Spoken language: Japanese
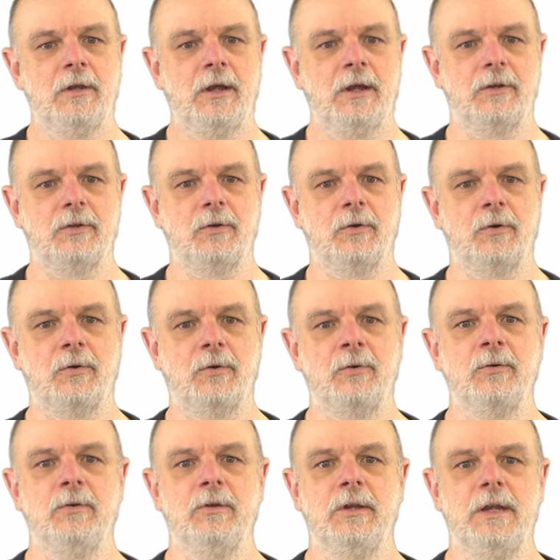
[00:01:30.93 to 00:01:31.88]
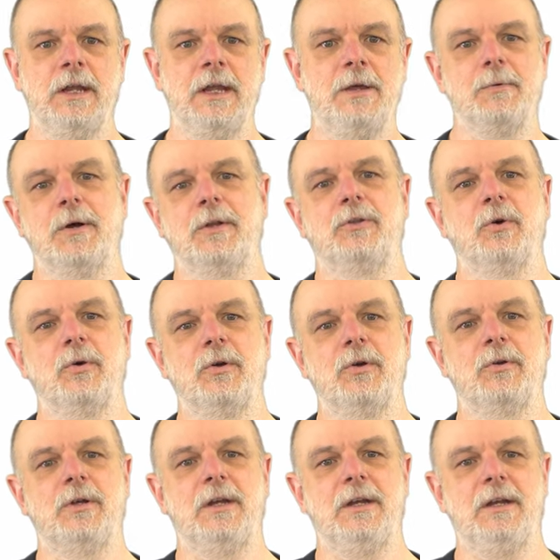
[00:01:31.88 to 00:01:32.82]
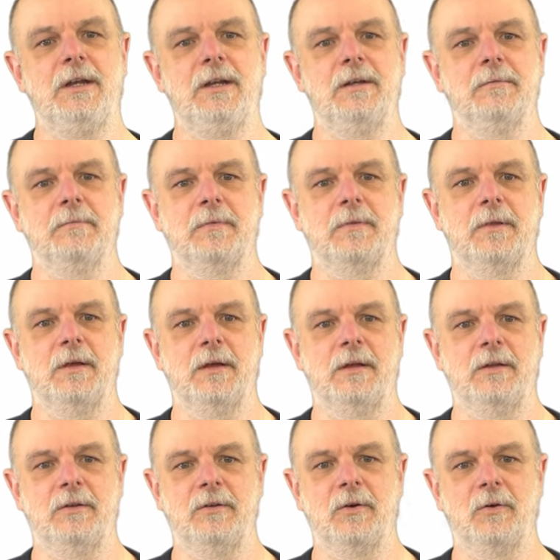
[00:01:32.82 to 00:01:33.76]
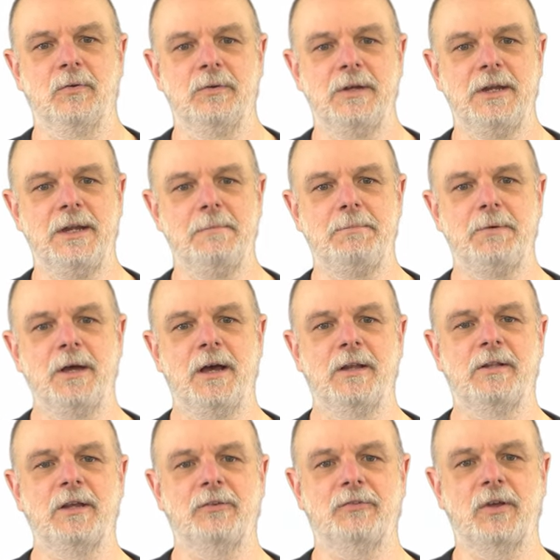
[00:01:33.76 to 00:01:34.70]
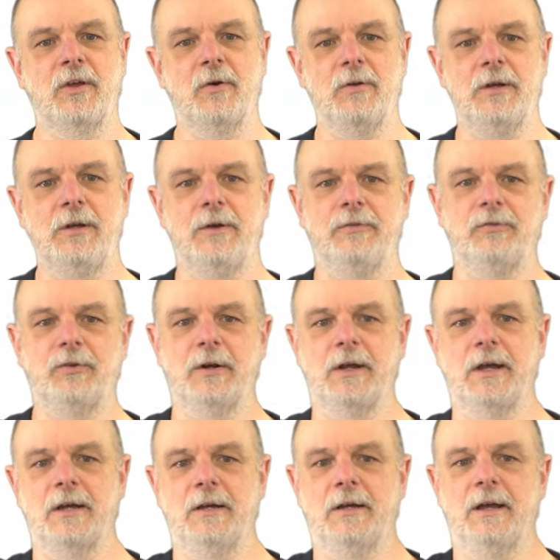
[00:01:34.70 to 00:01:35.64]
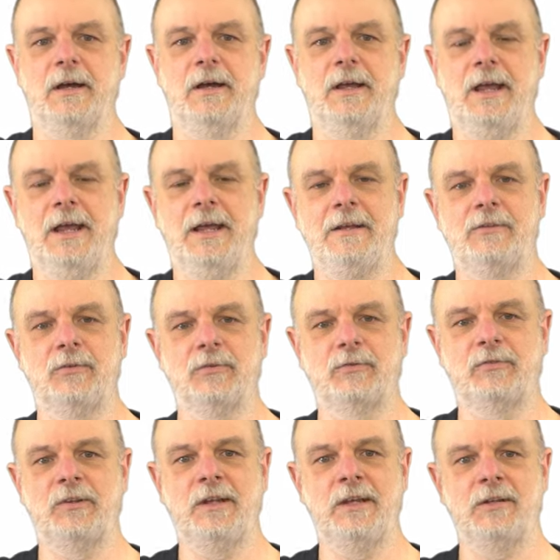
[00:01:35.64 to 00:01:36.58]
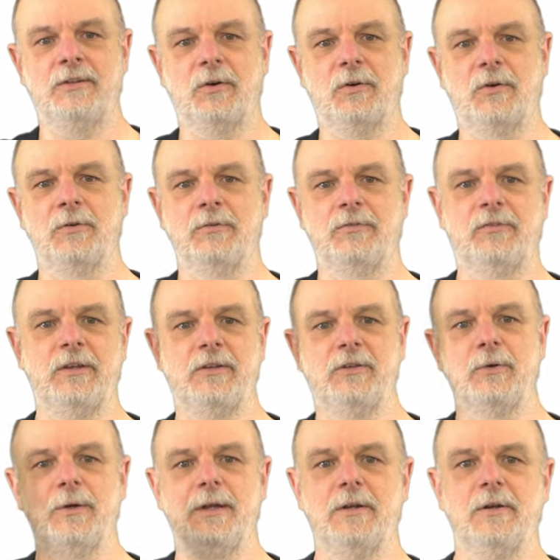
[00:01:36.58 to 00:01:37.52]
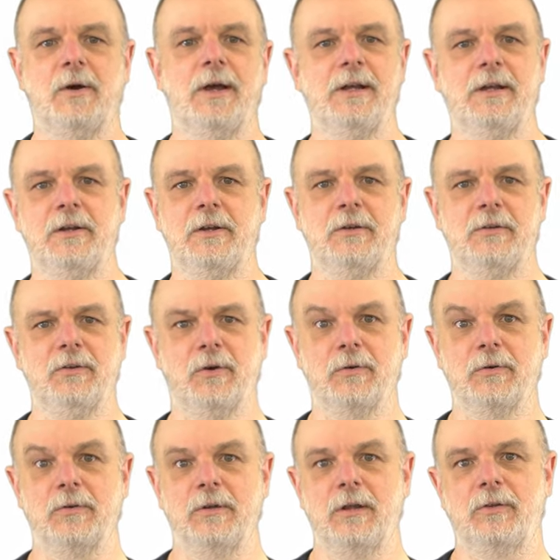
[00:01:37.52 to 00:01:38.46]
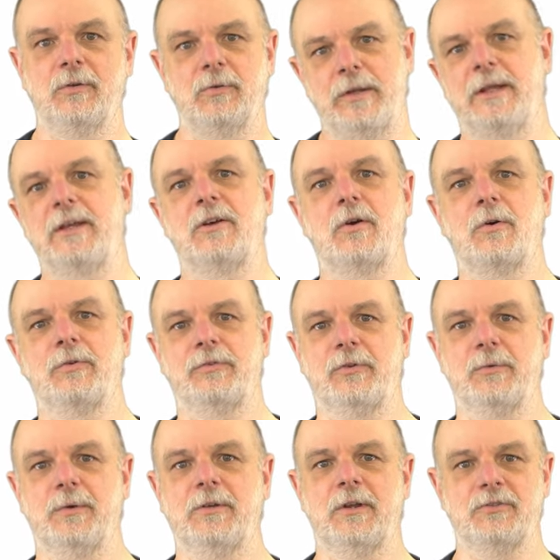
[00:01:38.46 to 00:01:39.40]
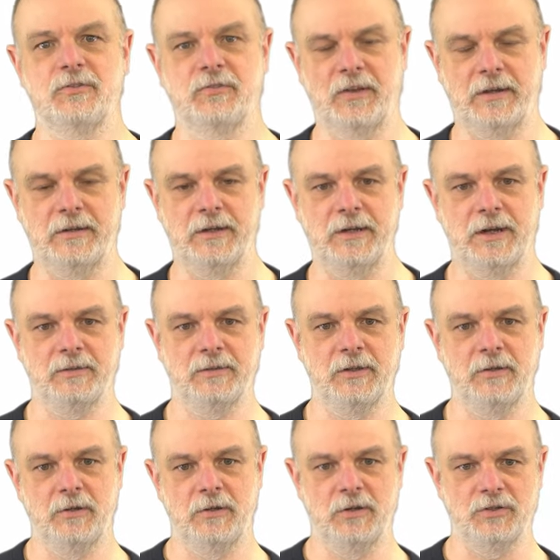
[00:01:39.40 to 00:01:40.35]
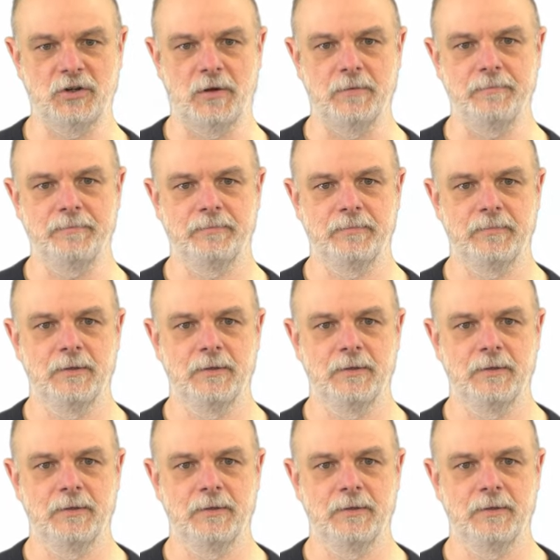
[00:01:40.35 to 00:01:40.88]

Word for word: えっと、E は同様に、ね、の2足す5にはそれがが A と C と C と E の間の、えっと、リンクコストは足し算になっているでしょう。